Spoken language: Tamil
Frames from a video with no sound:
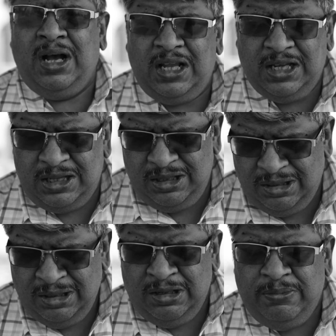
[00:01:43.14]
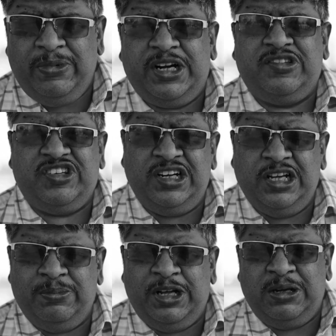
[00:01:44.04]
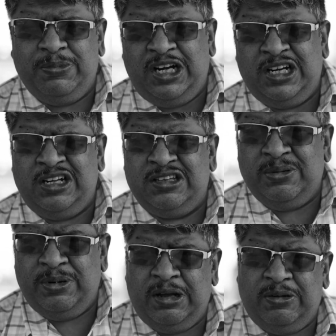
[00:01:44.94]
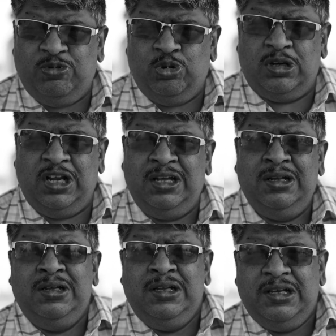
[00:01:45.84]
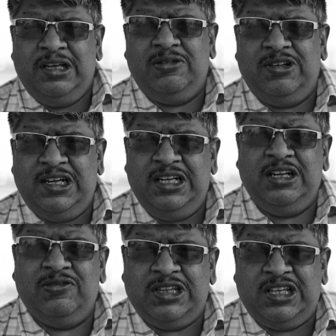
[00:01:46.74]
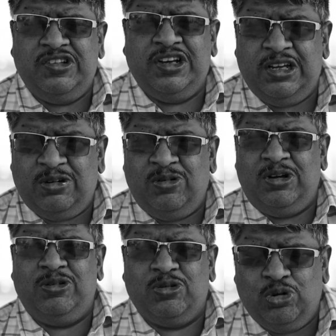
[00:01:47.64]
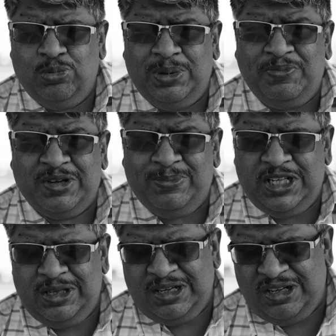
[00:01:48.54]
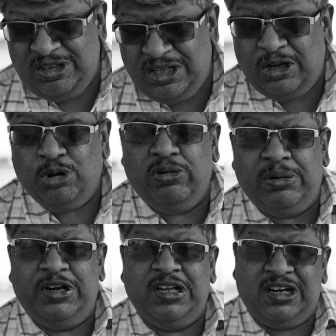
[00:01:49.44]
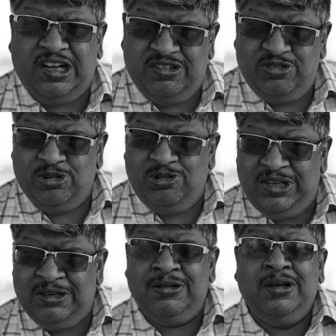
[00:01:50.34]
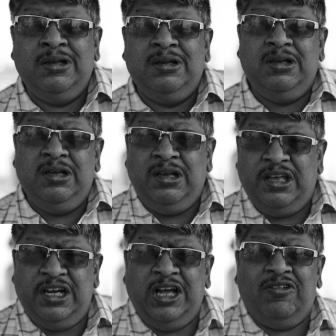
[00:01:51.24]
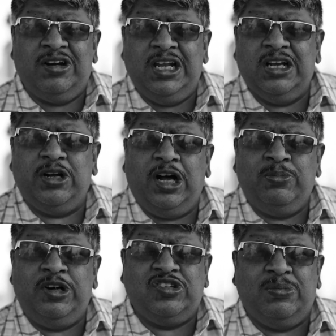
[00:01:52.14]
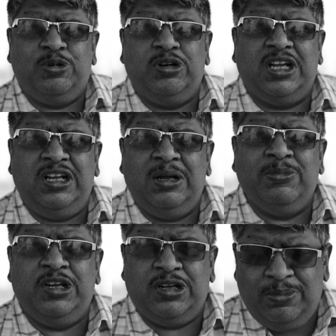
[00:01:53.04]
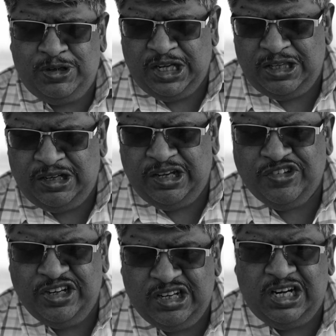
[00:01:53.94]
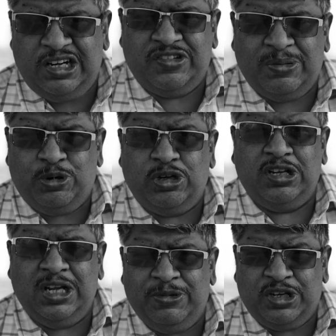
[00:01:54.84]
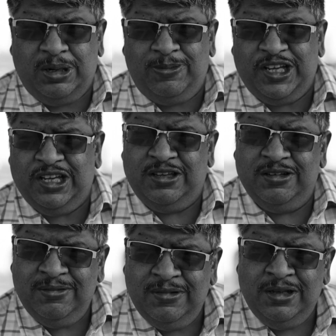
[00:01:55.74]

அதாவது மெட் சென்னை மாதிரி மாநாத்து ஊரில் இருபதுலேருந்து இருபத்தஞ்சாயிரம் ரூபா ஒரு குடும்பம் சம்பாதிக்கிறது நான் லோவர் மிடில் கிளாஸ்ன்னு சொல்லுவேன் ஏன்னா அவங்களால கவர்மெண்ட் சப்போர்ட் இல்லாமல் இருக்க முடியாது ரேஷன் கார்டு சப்போர்ட் இல்லாமல் இருக்க முடியாது